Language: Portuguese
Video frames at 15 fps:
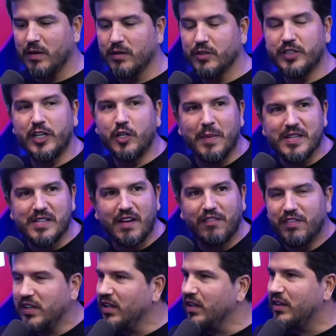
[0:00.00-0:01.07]
Gente, mas a
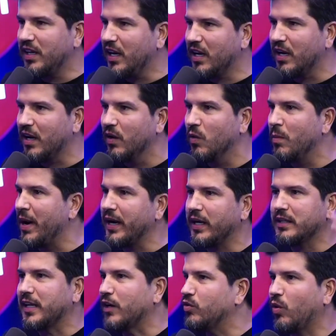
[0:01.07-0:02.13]
vida inteira. O Mike
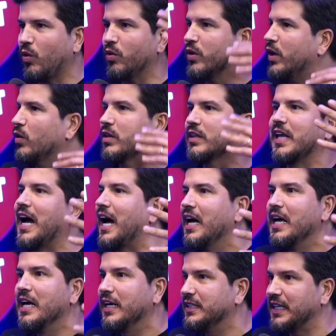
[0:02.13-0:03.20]
Tyson, quando ia lutar,
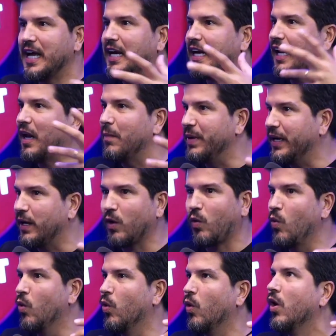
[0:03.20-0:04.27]
que saía aquela briga
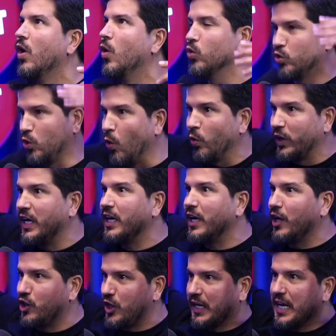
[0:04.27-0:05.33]
com o, o Don King,
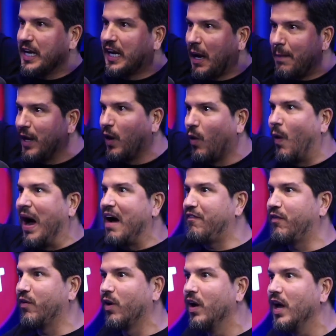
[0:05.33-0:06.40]
que tinha aquele cabelão
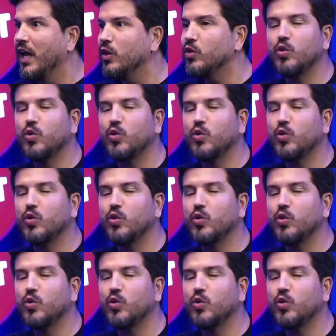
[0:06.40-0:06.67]
afro, porra.